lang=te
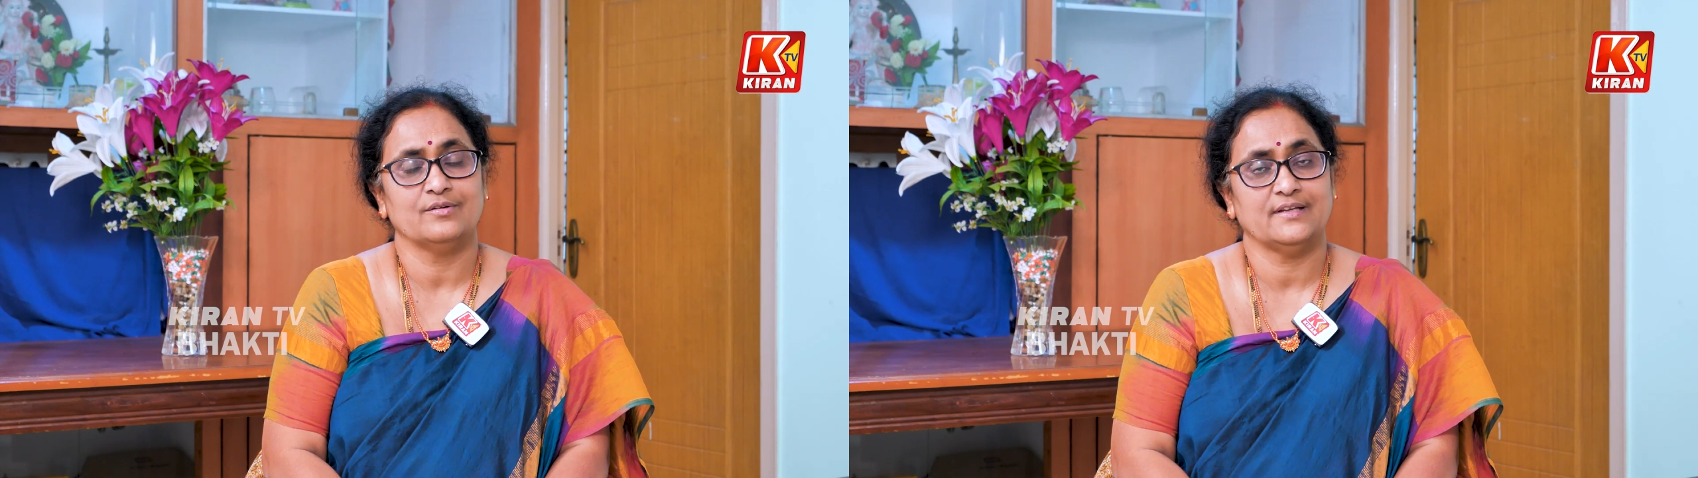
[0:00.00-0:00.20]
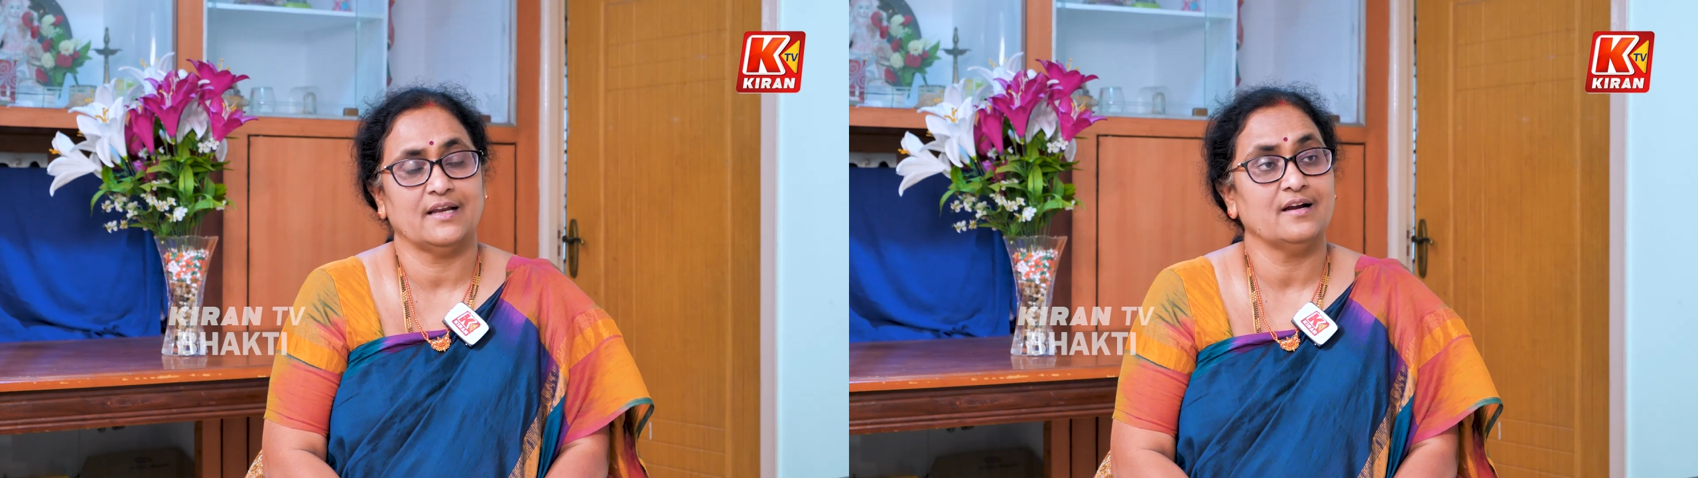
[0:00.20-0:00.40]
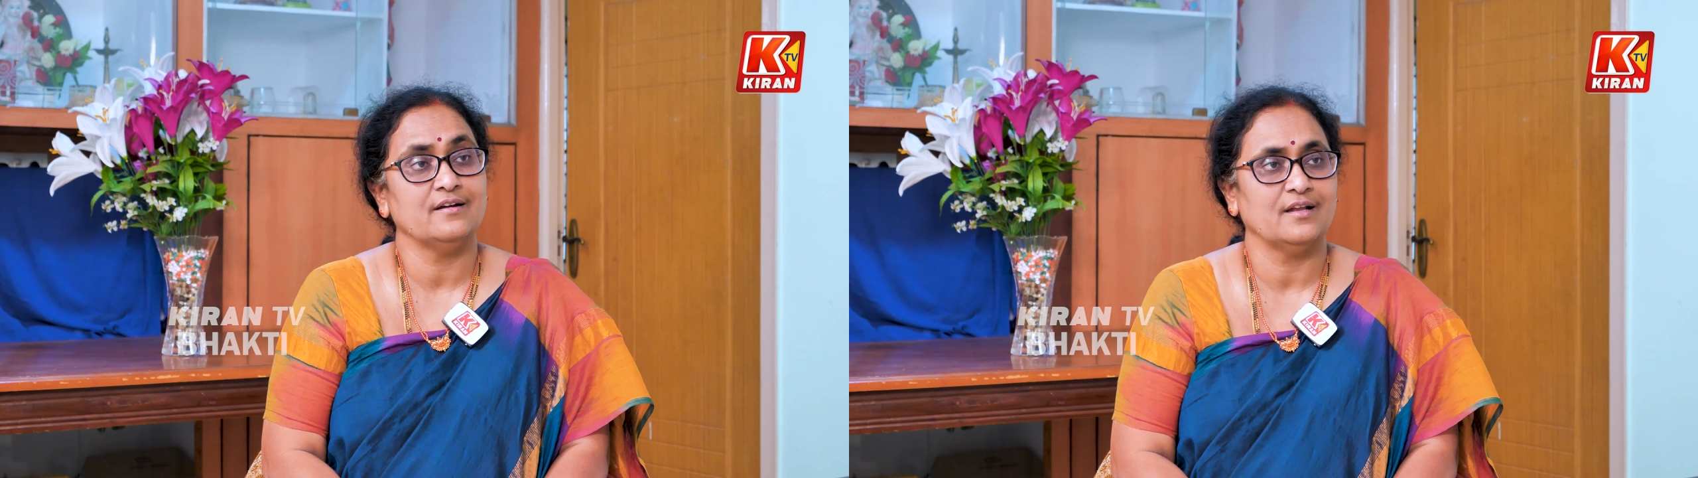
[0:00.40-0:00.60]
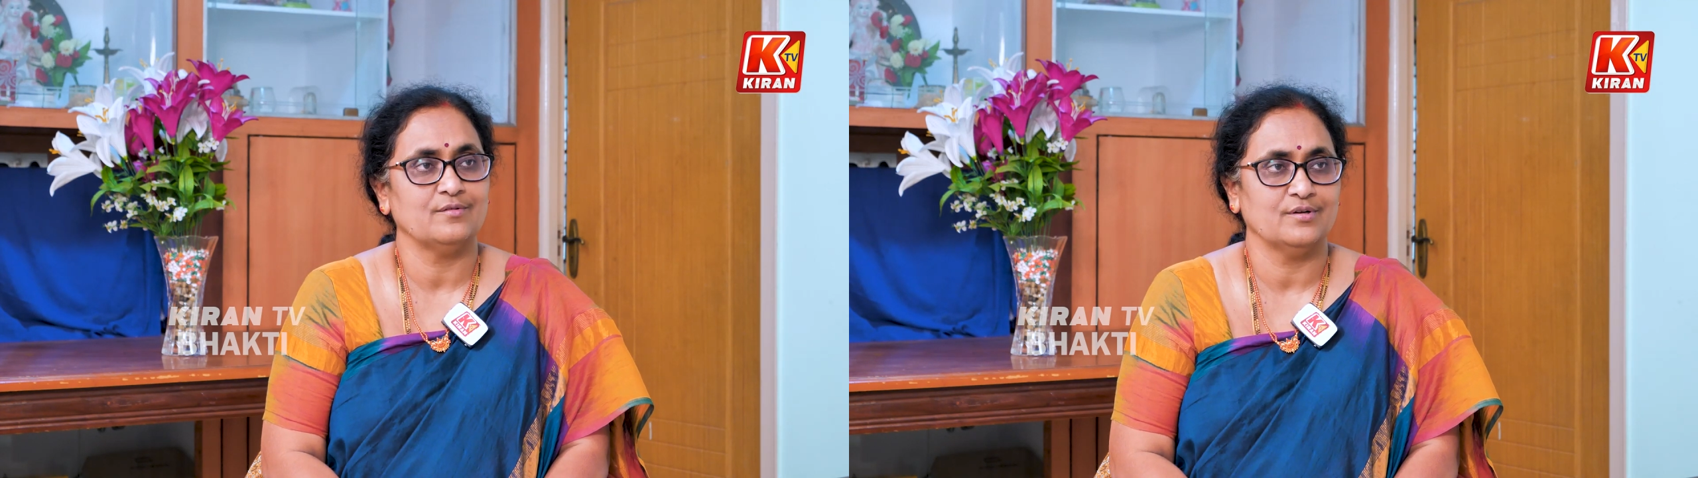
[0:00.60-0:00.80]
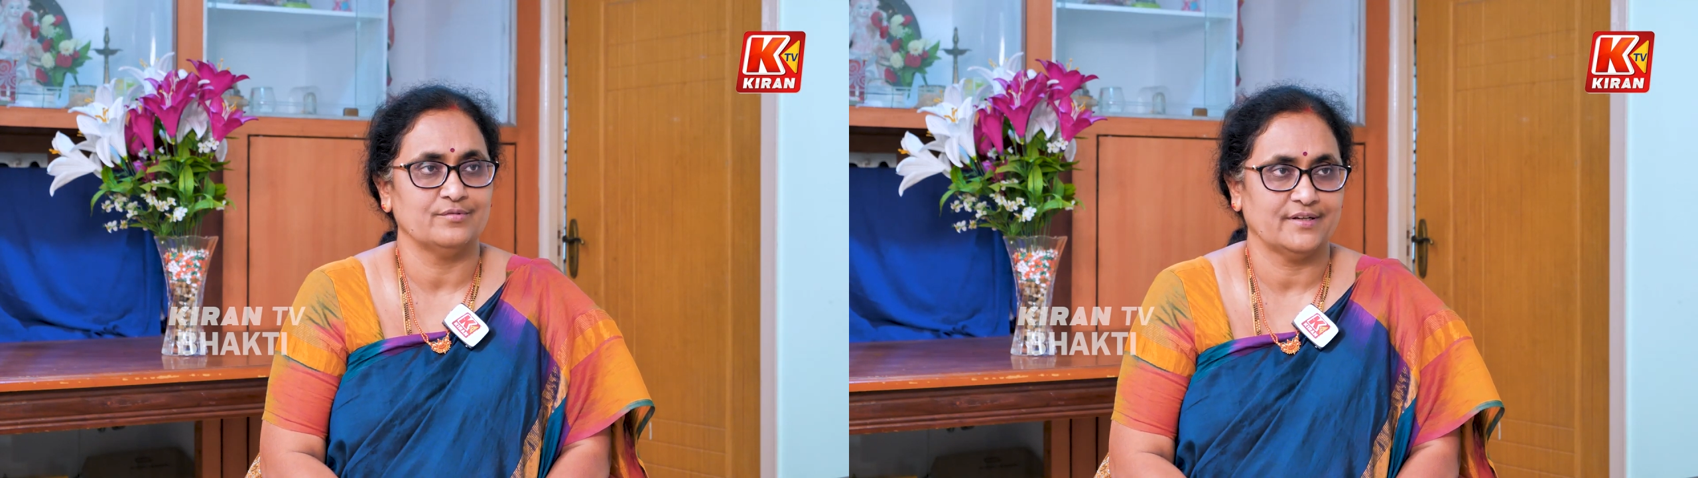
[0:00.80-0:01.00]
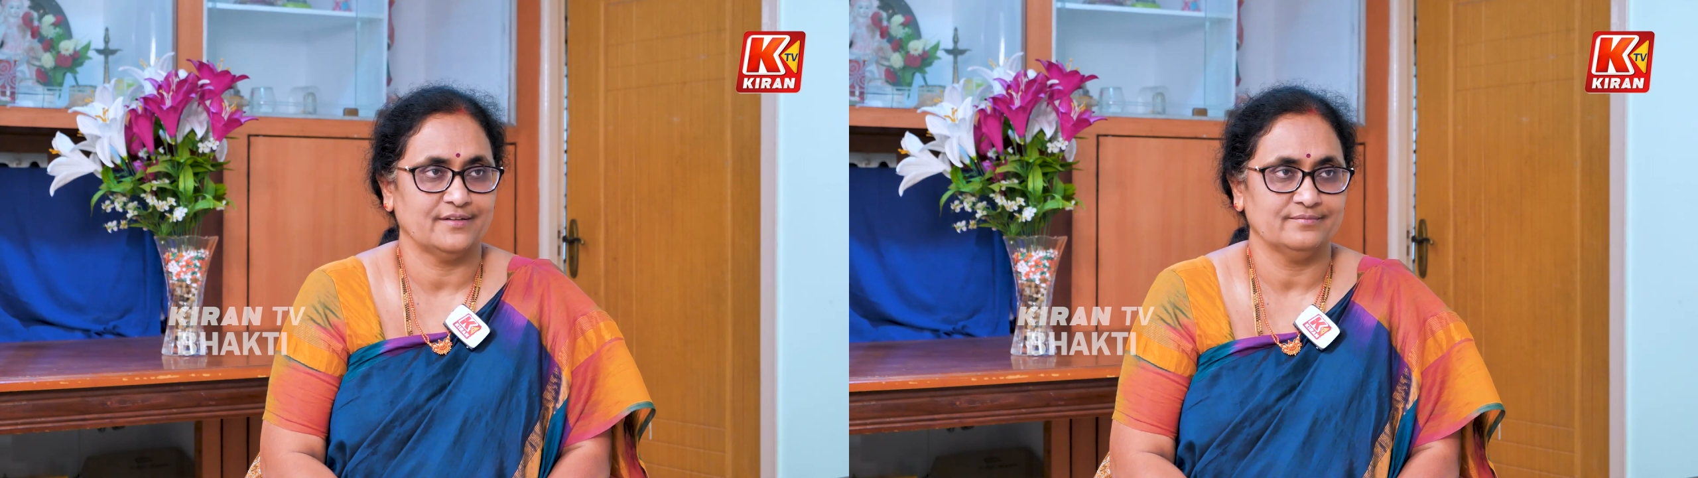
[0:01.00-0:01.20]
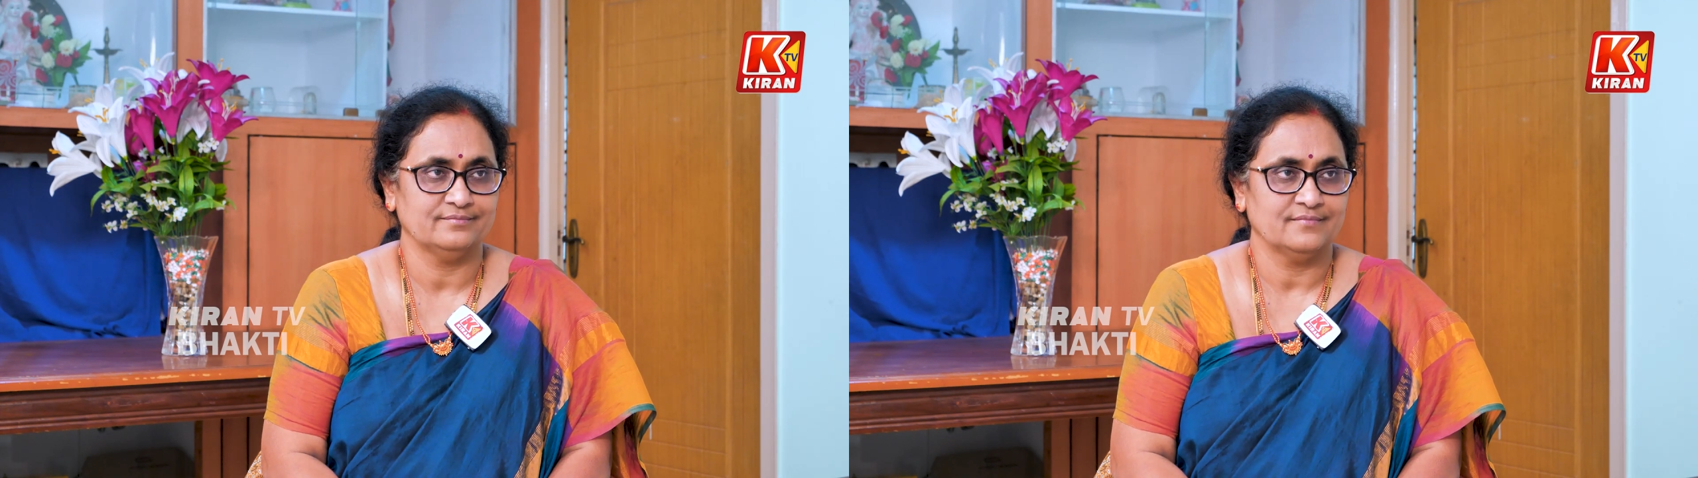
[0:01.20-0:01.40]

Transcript: జలగండాలు కూడా ఉంటాయి